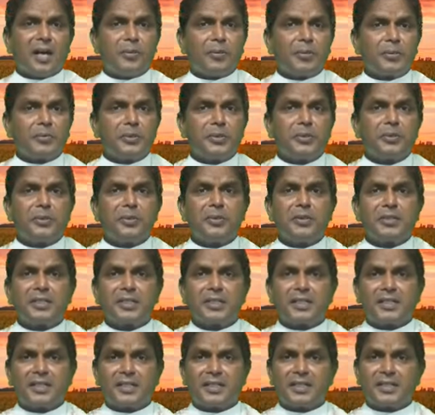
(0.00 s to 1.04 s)
அவன் உயிரோடு
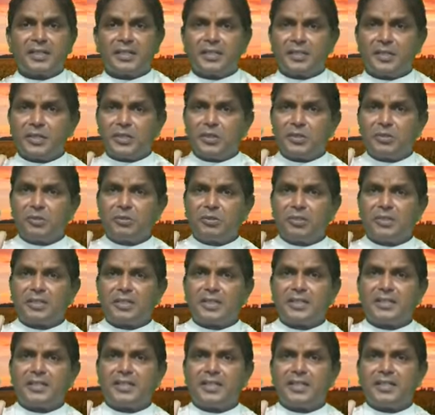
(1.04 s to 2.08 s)
இருக்கிறான் என்று இன்னொரு
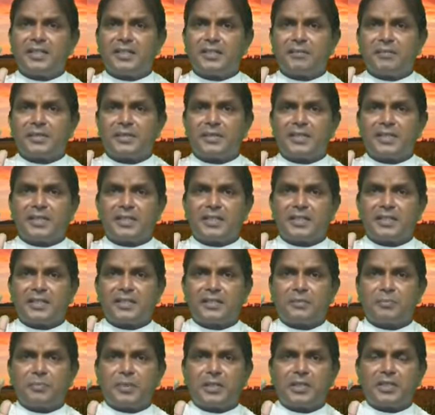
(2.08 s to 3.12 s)
தந்தையனிடம் என்னிடம்
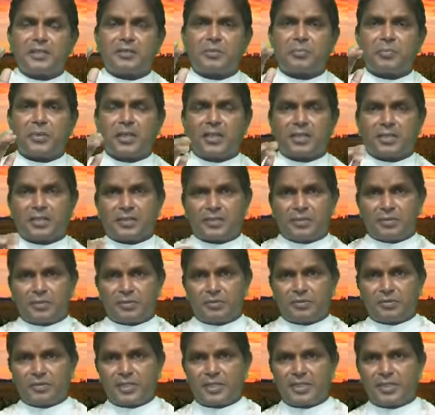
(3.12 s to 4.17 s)
வந்திருக்கிறது படித்து பாருங்கள் என்று
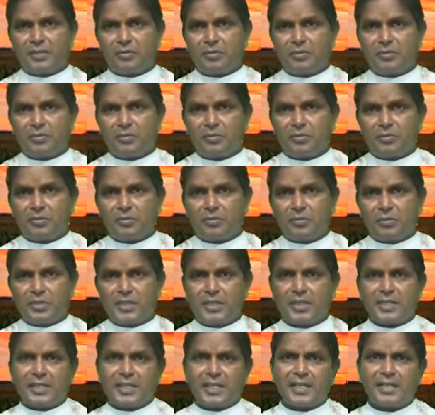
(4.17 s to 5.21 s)
கூறி
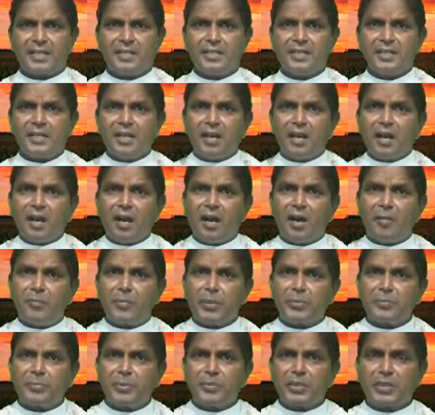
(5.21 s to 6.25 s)
கூறுகின்றார் ஆம்
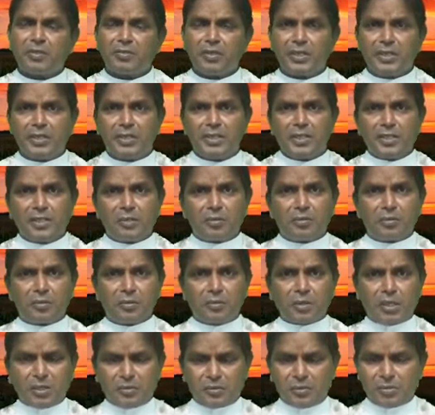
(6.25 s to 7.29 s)
அன்புமிக்கலை
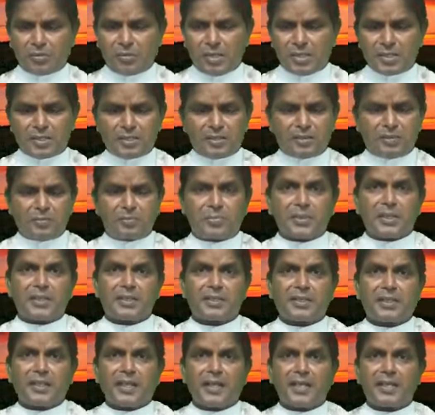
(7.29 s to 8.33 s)
குருவானவர் வாசித்து
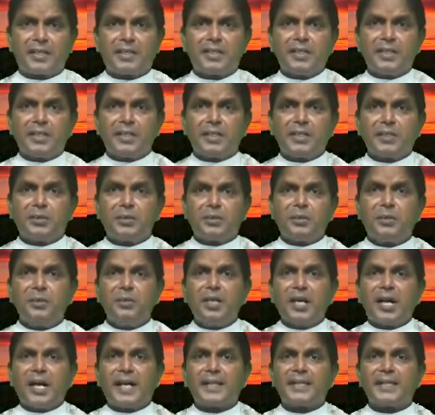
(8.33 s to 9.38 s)
பார்க்கிறார் இதோ
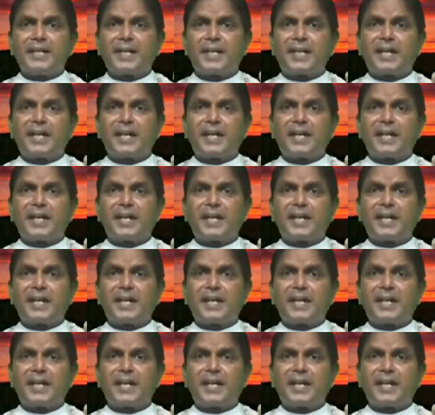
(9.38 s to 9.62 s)
அந்த